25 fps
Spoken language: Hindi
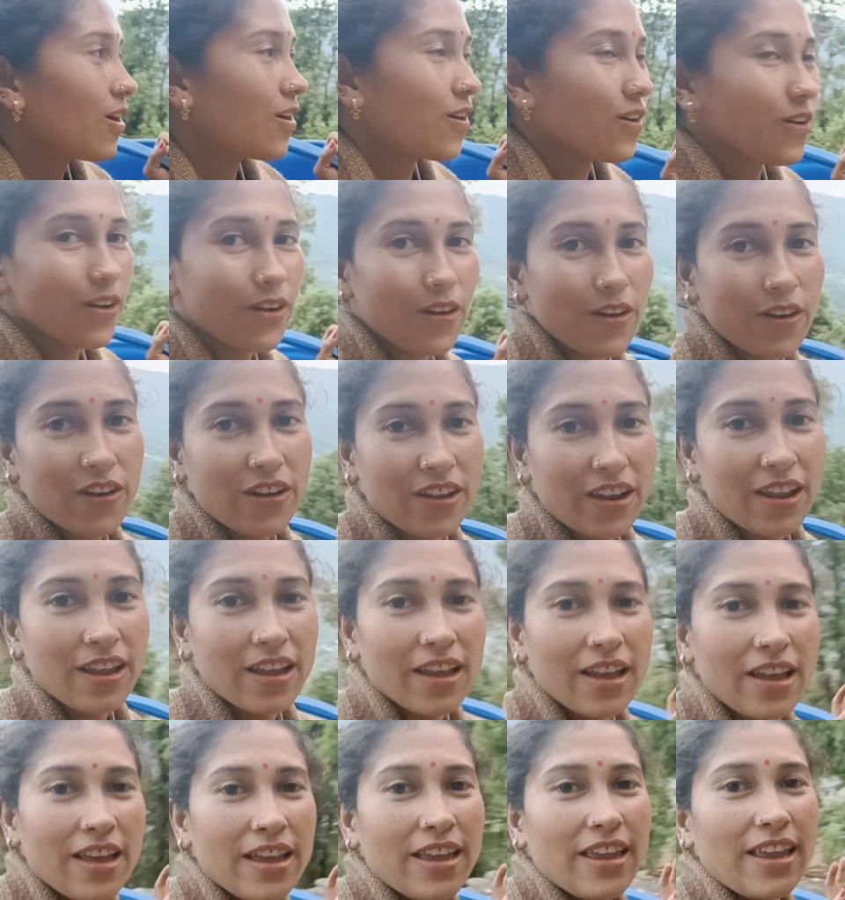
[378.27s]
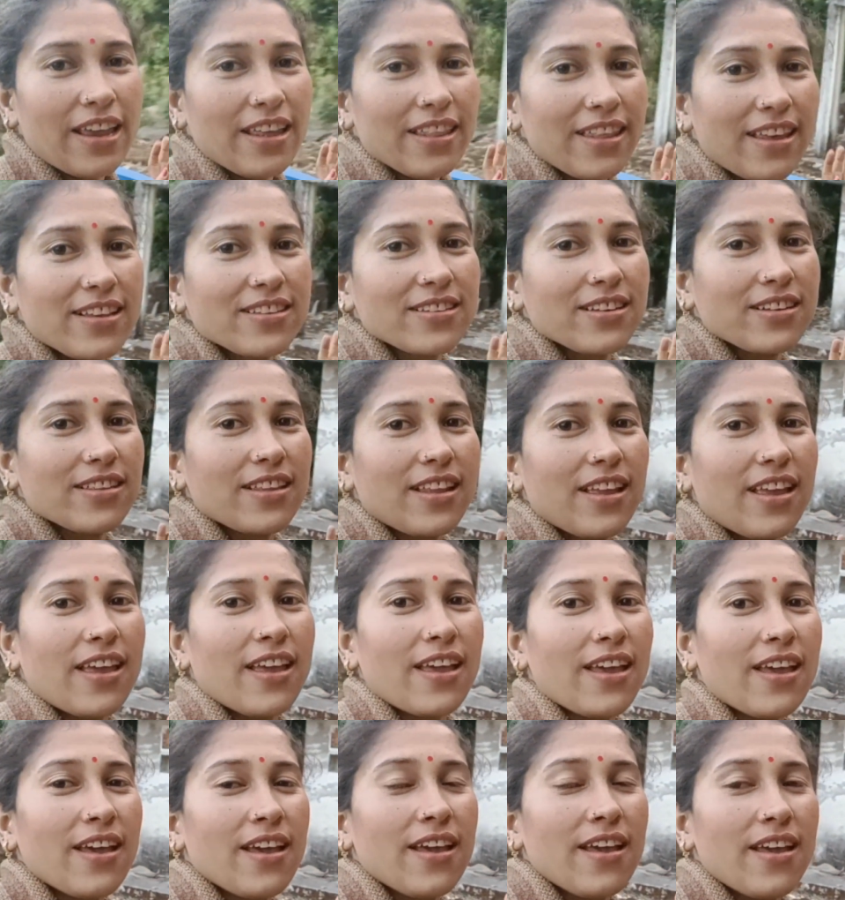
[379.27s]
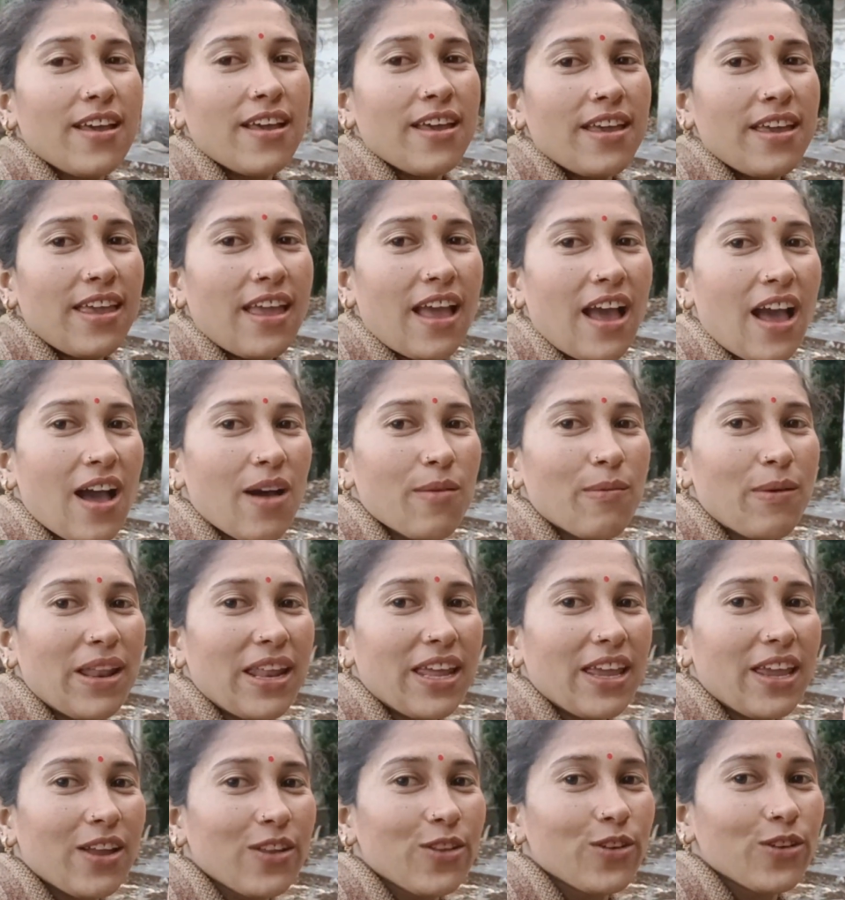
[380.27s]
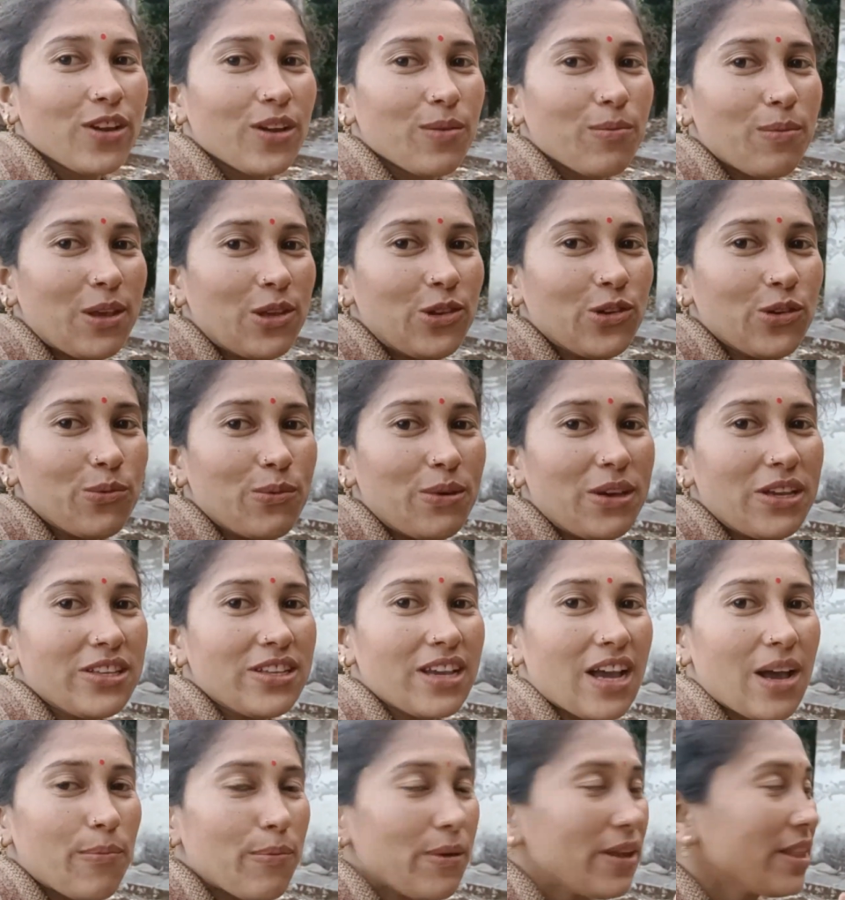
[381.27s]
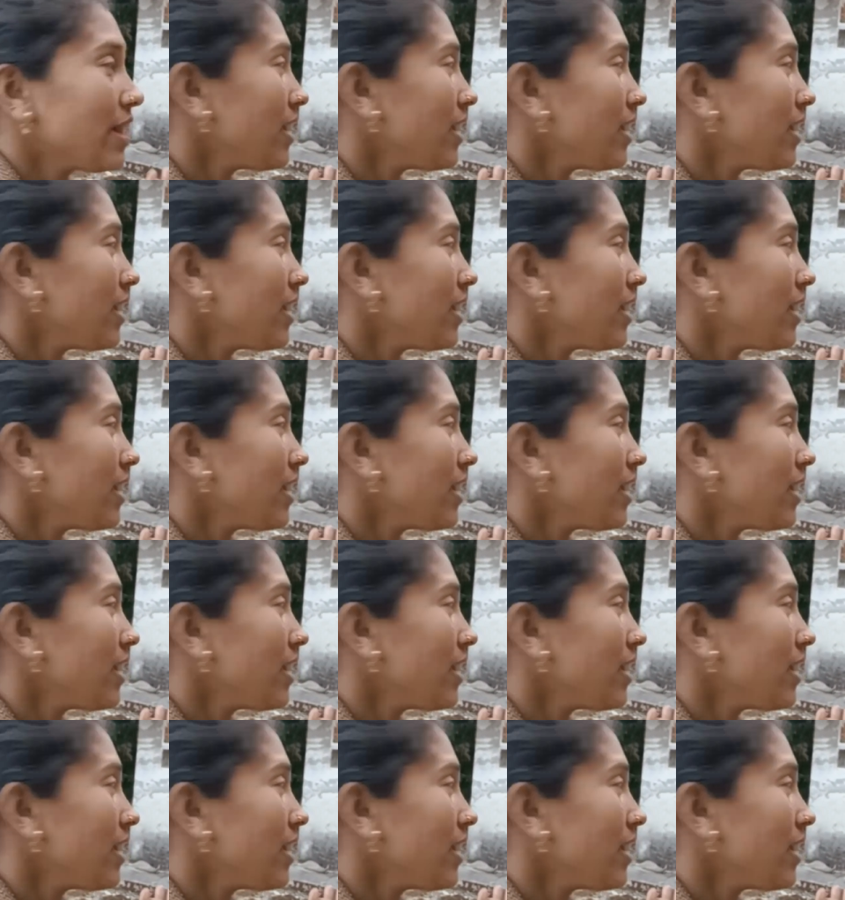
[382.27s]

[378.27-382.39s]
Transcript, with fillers: और ये देख सकते हैं यहाँ हमारे खेतों के बीचों बीच यहाँ पे